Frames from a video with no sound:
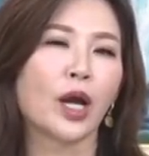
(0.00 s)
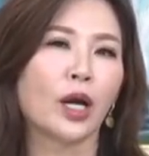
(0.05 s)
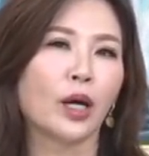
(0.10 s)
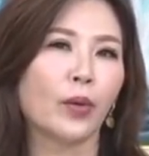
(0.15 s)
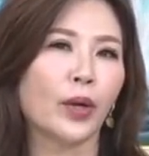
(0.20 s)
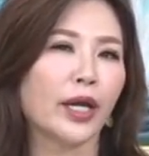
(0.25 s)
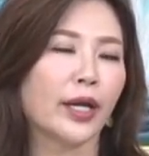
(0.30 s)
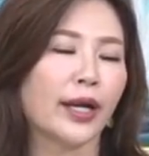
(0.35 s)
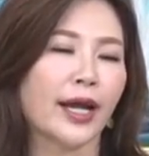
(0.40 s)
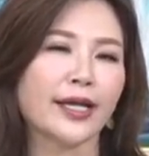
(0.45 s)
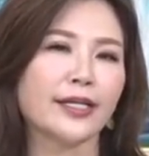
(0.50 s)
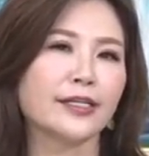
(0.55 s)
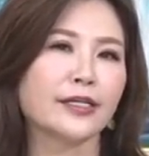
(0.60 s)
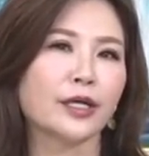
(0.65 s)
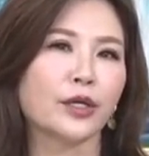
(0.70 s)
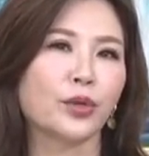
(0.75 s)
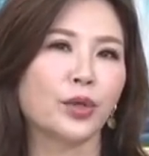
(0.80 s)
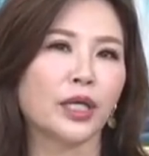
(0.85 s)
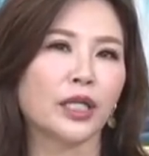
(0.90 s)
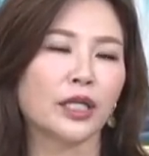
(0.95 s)
未来一
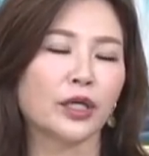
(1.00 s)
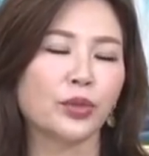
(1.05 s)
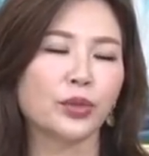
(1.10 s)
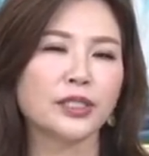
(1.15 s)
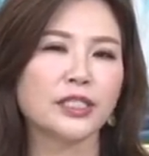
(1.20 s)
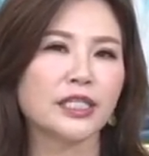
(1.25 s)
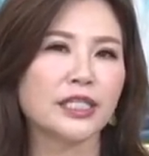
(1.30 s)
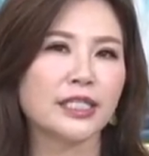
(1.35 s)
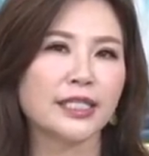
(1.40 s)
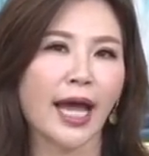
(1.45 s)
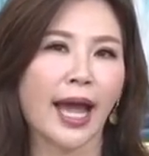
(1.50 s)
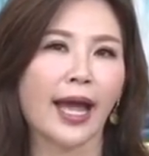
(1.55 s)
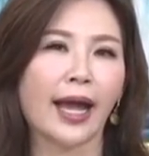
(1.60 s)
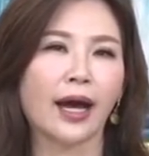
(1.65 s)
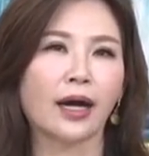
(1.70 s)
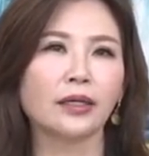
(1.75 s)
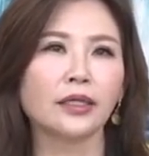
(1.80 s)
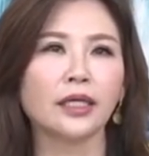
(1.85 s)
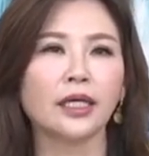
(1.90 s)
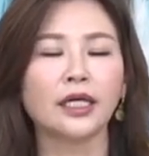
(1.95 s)
个月的运气太
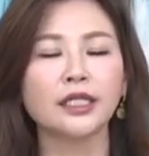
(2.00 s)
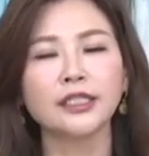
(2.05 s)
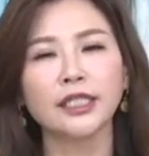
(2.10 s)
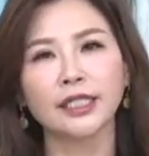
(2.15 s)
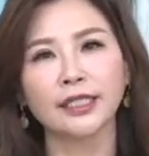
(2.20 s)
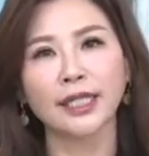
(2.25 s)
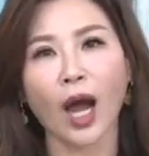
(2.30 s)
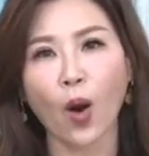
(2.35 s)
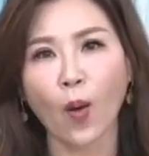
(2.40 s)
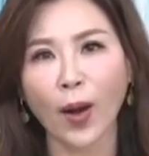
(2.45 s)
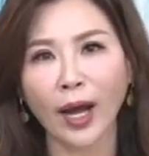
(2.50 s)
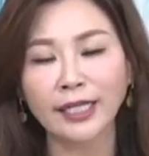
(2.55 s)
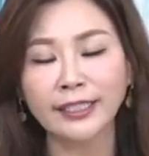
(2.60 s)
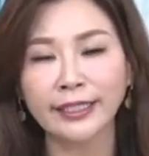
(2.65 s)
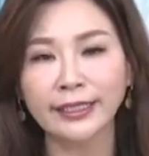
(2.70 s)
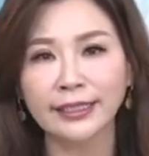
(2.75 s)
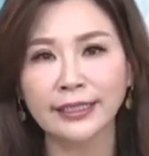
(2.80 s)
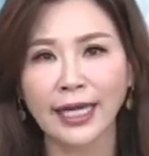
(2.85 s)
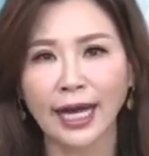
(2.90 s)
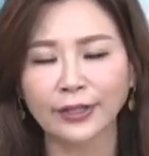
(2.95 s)
好了，而且桃花
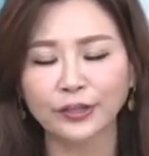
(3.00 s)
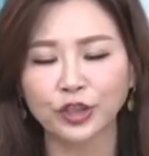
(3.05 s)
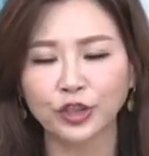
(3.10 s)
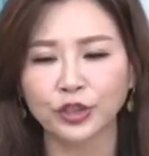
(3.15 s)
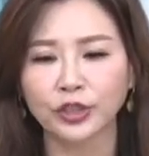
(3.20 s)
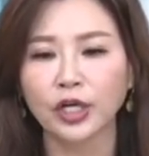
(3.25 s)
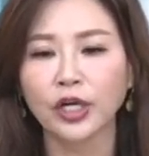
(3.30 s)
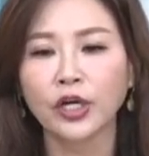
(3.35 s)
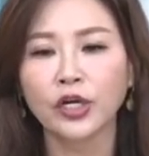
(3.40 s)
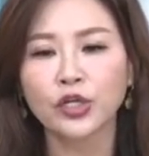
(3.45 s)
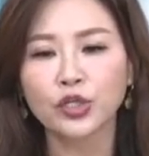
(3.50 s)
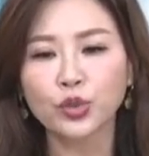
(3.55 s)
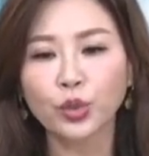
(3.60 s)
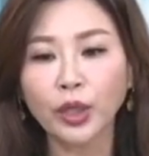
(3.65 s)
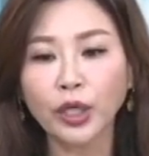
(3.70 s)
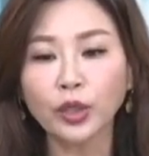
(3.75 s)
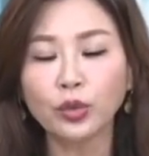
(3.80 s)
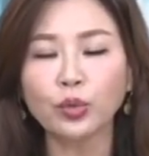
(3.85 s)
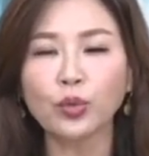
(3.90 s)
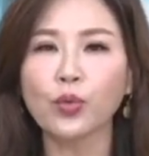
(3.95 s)
星加持，所
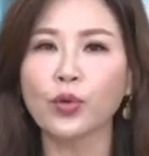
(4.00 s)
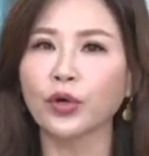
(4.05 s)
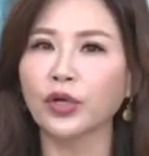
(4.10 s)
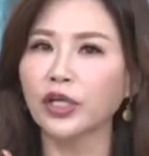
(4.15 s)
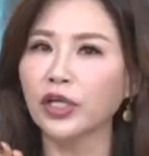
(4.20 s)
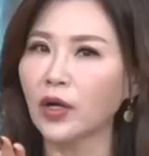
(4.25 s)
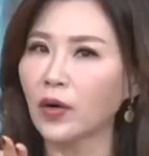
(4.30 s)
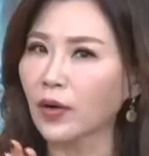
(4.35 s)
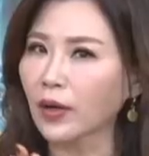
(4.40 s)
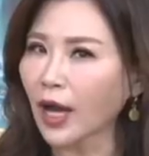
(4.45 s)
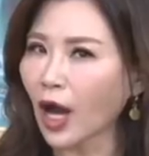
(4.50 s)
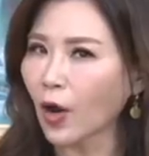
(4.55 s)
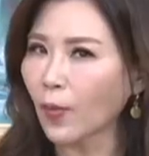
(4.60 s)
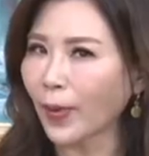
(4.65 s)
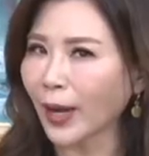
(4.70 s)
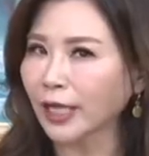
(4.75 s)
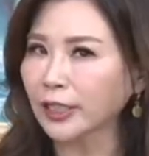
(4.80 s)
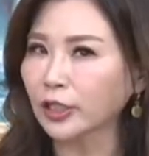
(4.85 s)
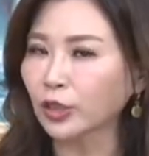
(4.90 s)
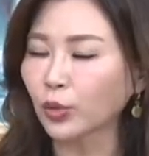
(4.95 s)
以如果你有告
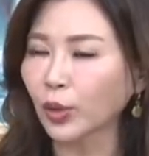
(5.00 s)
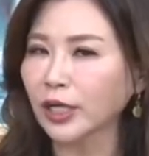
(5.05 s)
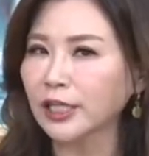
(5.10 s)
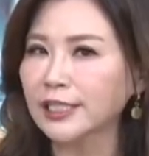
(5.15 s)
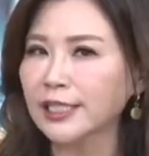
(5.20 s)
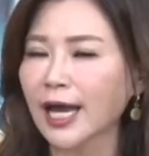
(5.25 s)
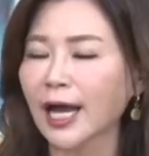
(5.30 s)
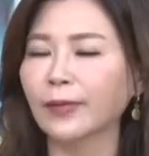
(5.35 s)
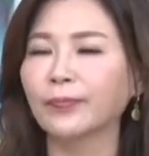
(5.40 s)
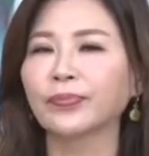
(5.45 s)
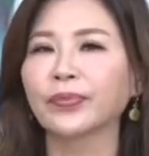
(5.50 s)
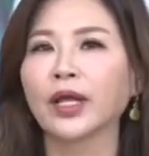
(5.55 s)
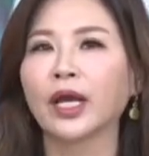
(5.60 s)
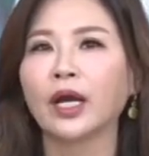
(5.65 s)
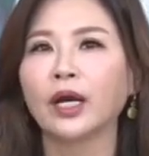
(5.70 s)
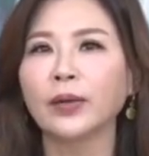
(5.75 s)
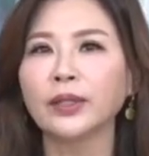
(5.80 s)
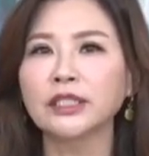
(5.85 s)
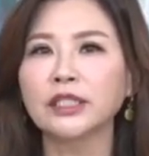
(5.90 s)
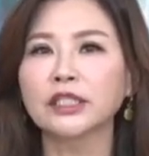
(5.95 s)
白的对象，
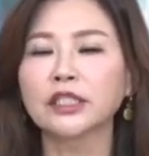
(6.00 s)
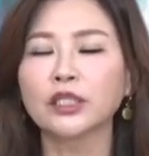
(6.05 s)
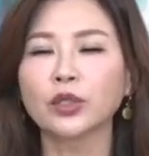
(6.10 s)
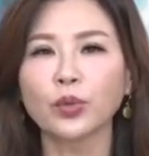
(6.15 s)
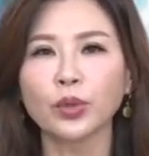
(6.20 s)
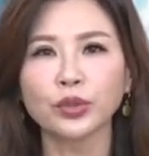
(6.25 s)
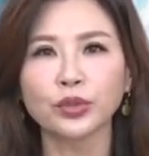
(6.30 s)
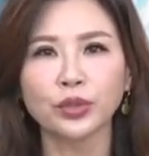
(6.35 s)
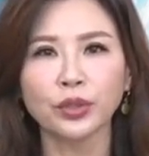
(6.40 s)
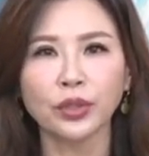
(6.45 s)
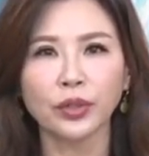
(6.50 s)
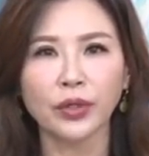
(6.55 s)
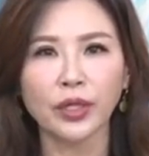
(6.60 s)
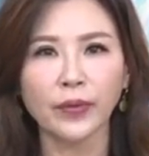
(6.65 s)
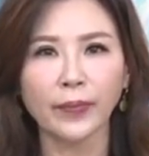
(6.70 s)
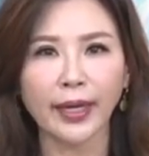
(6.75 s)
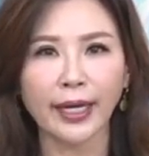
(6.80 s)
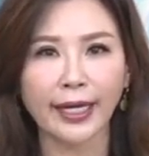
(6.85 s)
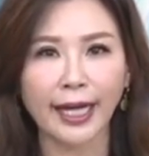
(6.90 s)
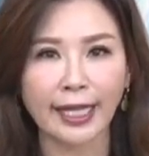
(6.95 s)
或者是过去有
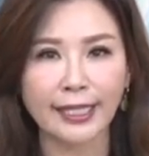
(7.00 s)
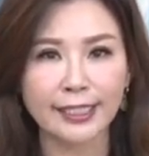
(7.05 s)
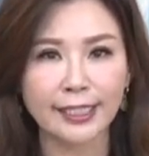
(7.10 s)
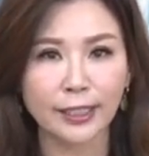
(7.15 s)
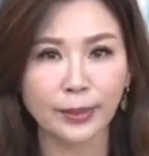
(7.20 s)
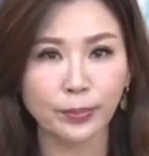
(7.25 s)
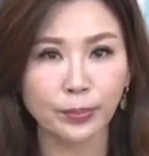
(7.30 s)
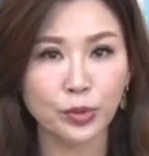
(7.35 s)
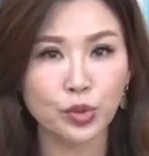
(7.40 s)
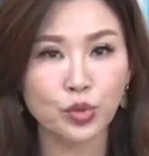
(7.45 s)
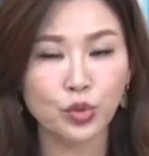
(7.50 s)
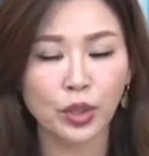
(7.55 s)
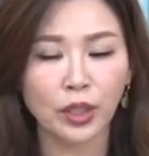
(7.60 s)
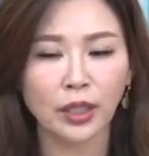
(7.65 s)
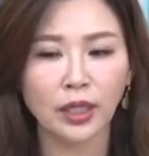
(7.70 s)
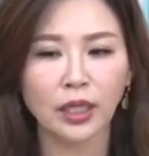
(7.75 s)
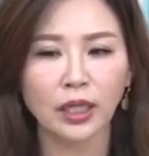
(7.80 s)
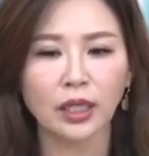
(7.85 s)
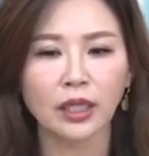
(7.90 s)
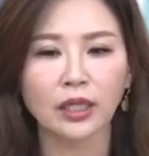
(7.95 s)
因为感情不
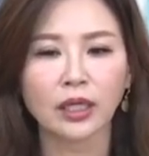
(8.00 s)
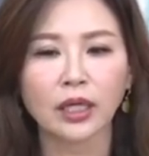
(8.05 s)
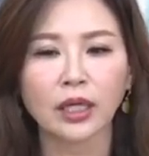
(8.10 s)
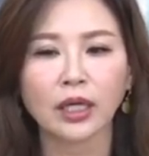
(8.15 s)
顺利。